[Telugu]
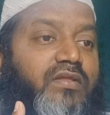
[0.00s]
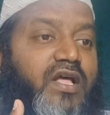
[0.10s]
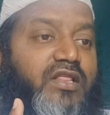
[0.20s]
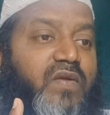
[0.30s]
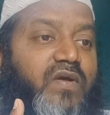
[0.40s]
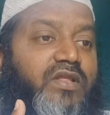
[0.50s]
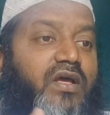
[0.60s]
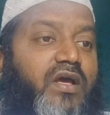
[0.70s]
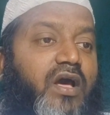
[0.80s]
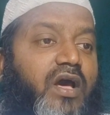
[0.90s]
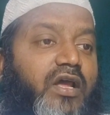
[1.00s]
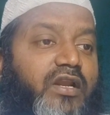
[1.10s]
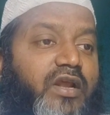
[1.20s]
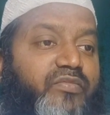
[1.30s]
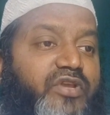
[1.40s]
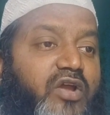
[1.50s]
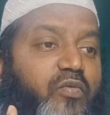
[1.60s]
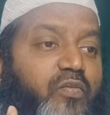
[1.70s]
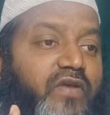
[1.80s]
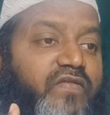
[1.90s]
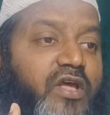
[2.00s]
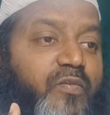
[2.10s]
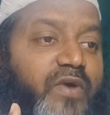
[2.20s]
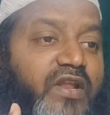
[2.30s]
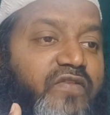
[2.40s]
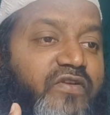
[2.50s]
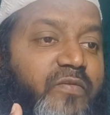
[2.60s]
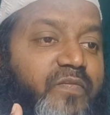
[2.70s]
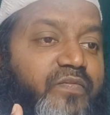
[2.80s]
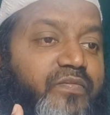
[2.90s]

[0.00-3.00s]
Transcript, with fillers: దాని తర్వాత రంజాన్ ఉపవాసాలు పాటించటం